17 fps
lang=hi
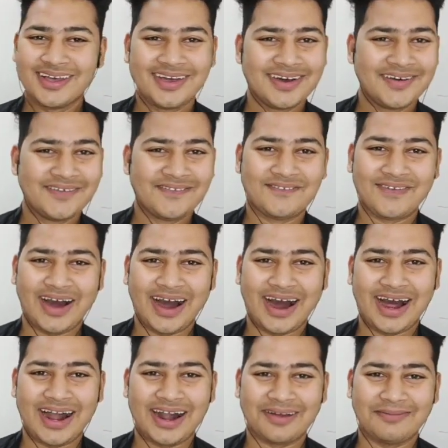
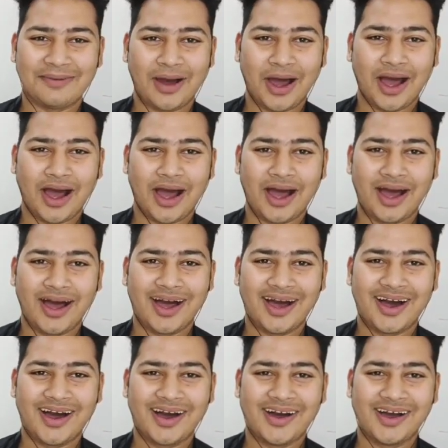पड़
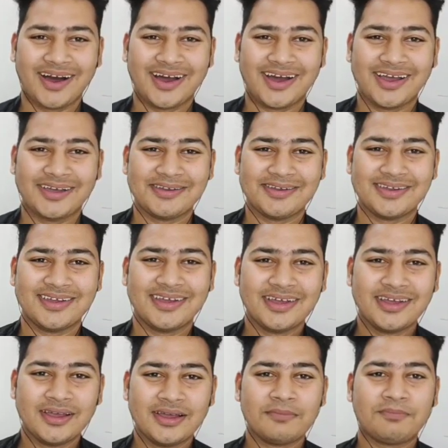भाई
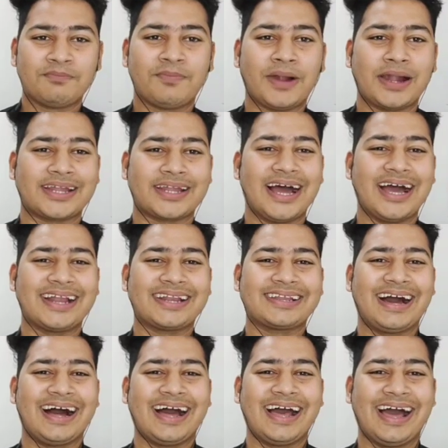पठान
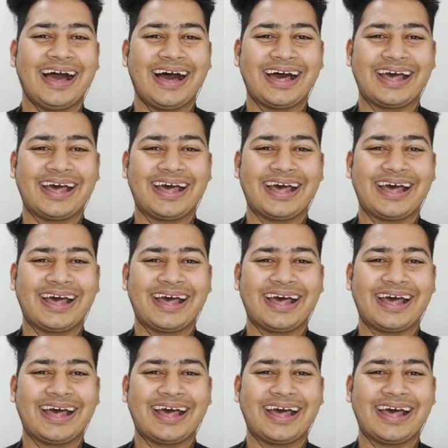कहा यार